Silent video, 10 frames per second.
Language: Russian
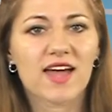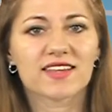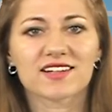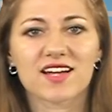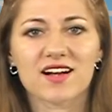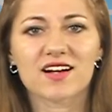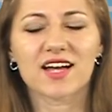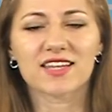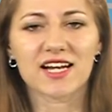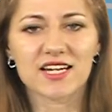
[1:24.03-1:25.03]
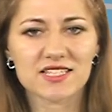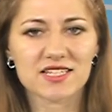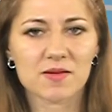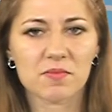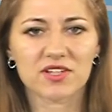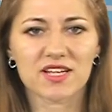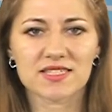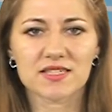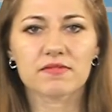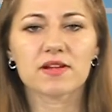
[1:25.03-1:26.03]
тогда как аналитики
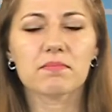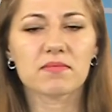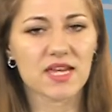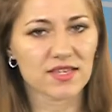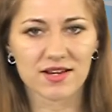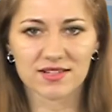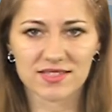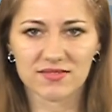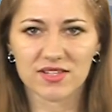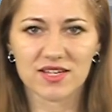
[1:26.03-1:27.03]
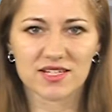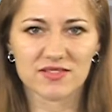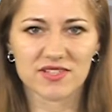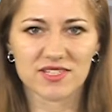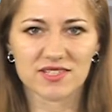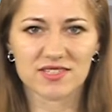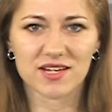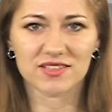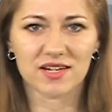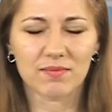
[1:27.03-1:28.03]
прогнозировали менее активное развитие
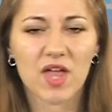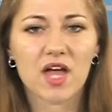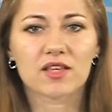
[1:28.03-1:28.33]
сектора